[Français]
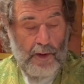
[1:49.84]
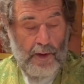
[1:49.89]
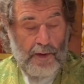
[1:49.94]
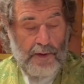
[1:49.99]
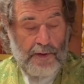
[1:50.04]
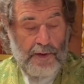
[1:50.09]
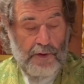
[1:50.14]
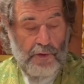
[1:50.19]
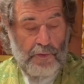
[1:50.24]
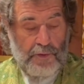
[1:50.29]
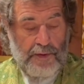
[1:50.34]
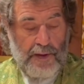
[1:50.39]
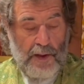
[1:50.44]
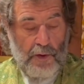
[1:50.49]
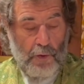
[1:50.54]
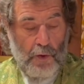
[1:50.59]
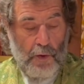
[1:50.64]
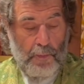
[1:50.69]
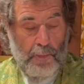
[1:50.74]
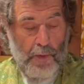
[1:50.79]
Si de tels
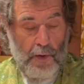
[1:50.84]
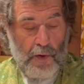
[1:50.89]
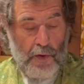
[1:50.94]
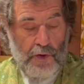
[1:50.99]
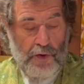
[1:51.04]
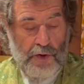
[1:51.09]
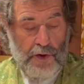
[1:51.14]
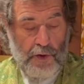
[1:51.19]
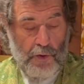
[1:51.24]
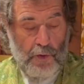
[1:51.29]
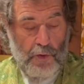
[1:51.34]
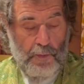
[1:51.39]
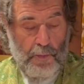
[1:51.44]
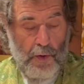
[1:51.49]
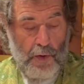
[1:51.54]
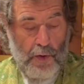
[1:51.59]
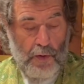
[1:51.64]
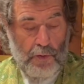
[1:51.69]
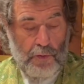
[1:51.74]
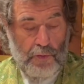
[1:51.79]
reproches et
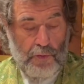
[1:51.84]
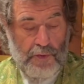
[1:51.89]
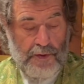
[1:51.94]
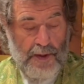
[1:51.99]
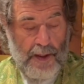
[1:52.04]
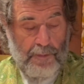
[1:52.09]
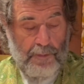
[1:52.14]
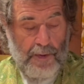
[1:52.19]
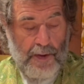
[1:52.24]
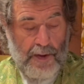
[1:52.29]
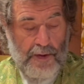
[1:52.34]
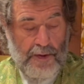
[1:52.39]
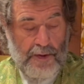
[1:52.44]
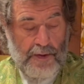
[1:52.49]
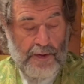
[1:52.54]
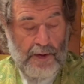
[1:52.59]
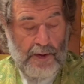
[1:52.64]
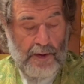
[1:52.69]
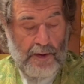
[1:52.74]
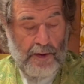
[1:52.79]
remords nous
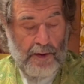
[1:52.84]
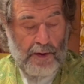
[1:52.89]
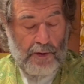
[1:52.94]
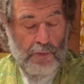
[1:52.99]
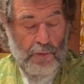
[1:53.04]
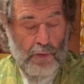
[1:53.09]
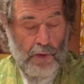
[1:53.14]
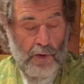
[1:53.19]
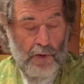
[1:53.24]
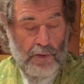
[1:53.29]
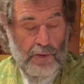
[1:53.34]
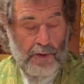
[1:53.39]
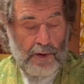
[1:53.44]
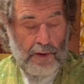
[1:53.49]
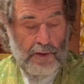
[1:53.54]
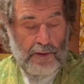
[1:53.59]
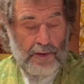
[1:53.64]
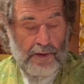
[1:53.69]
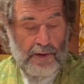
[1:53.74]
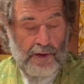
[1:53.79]
abaissent et nous rendent
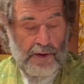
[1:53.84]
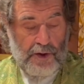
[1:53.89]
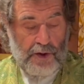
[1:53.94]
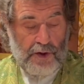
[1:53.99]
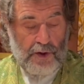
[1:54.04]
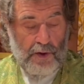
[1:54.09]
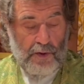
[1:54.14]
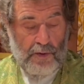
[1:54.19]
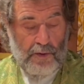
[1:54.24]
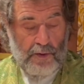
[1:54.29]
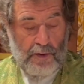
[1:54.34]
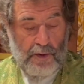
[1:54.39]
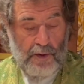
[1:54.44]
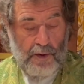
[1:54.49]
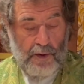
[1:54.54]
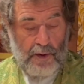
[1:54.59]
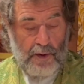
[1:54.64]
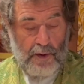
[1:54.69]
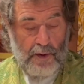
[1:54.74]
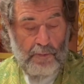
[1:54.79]
diligents
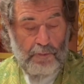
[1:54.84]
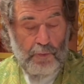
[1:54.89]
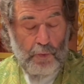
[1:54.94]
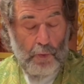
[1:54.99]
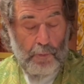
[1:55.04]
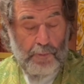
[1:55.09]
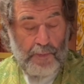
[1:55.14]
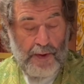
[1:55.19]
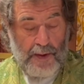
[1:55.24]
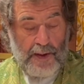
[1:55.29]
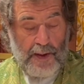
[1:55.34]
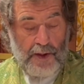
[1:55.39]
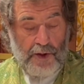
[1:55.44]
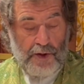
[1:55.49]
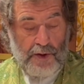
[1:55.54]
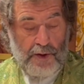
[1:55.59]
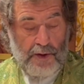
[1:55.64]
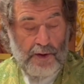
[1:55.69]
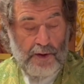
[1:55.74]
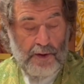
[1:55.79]
pour bien
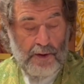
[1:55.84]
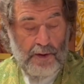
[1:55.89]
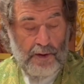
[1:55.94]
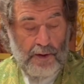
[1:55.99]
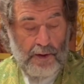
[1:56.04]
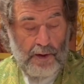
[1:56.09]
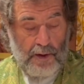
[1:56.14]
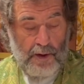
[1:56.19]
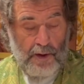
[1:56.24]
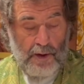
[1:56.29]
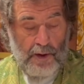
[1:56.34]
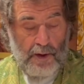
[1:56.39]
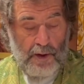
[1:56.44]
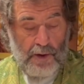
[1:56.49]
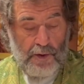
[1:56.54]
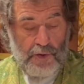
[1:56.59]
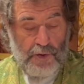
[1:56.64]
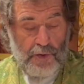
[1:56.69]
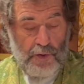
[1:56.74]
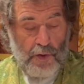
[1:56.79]
agir,
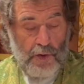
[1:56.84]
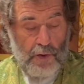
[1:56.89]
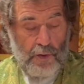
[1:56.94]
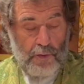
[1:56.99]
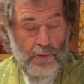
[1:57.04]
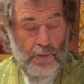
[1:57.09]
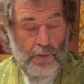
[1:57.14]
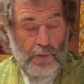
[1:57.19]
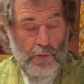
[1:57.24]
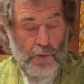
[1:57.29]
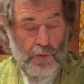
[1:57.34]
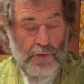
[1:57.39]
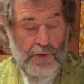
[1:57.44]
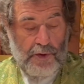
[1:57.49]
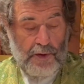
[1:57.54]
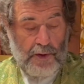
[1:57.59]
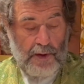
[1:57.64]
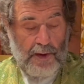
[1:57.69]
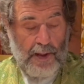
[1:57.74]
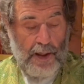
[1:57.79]
sans nous
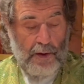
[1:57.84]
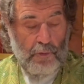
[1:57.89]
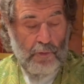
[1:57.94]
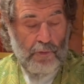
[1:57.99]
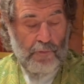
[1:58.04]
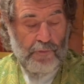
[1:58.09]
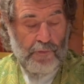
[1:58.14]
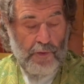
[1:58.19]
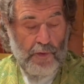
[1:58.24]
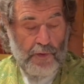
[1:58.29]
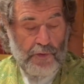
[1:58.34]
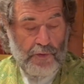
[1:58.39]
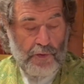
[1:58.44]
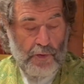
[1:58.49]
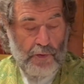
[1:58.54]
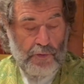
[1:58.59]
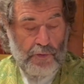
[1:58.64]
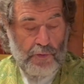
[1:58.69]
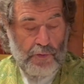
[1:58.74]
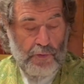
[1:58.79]
retirer la confiance
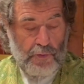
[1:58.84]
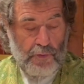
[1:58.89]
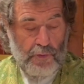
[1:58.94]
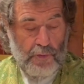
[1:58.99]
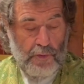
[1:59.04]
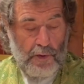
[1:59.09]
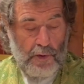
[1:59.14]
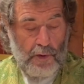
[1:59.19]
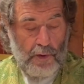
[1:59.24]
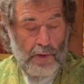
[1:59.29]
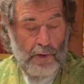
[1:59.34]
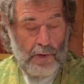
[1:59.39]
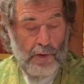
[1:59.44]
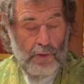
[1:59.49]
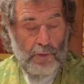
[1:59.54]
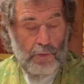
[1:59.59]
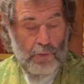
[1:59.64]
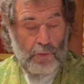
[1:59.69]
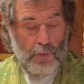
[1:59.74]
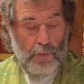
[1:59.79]
en Dieu,
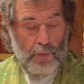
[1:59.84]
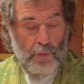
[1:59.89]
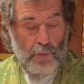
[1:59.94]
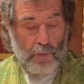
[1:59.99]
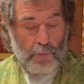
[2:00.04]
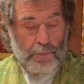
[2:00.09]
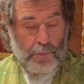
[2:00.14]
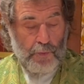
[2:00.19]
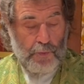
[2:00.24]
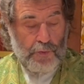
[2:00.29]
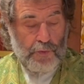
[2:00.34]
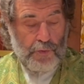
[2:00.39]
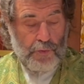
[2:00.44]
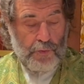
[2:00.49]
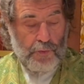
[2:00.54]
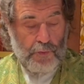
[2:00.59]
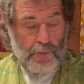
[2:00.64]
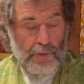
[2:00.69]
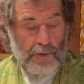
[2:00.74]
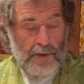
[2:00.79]
tenons pour
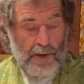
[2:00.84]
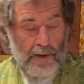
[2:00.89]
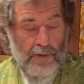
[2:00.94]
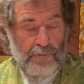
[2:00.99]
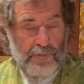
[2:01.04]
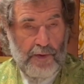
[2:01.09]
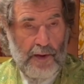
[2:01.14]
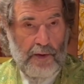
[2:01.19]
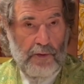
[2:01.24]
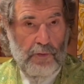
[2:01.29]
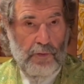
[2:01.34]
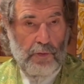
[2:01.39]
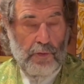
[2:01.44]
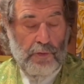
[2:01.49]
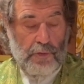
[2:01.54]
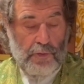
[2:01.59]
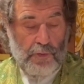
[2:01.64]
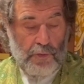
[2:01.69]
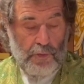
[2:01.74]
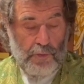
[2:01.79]
sûr qu'elles viennent de
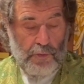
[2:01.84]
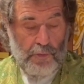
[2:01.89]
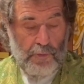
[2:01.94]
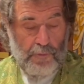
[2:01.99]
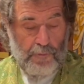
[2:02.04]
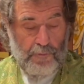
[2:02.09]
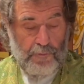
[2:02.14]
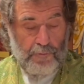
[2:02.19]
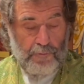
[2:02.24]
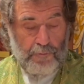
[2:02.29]
Dieu.